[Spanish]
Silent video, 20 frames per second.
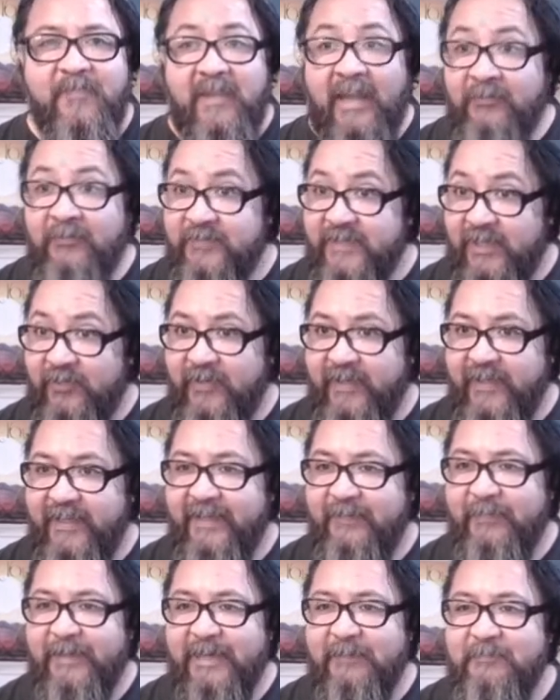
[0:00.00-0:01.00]
Un saludo ahí eh,
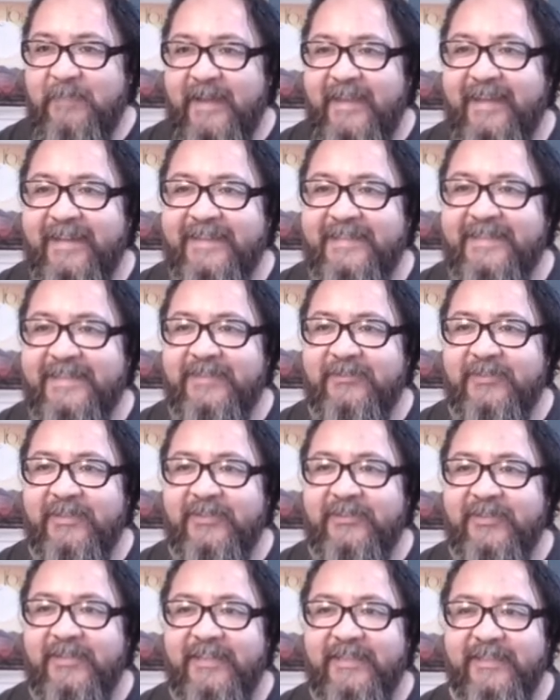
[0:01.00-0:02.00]
para España, que se está
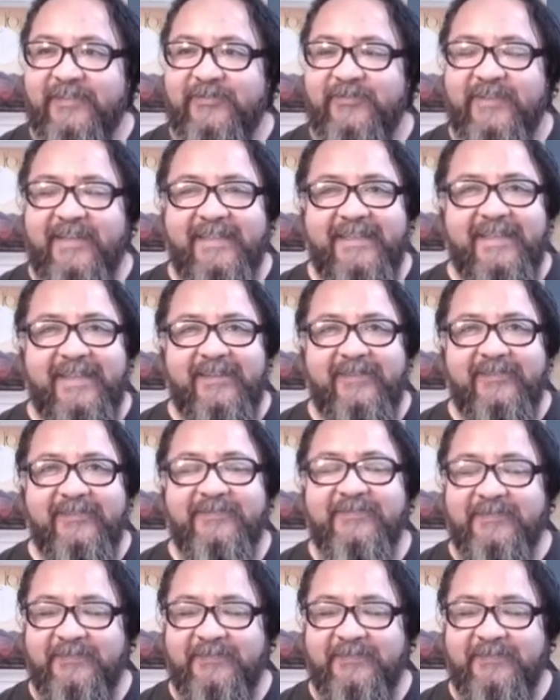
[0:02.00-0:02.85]
uniendo ahí Jesús Castillo.